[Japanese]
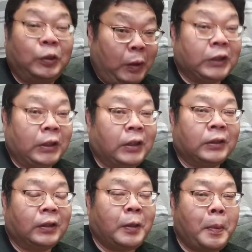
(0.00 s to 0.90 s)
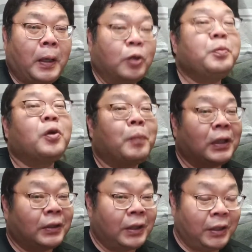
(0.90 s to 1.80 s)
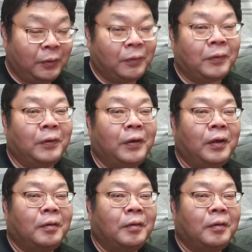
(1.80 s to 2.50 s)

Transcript: いいわけじゃないですか。まあ、予備のバッテリーを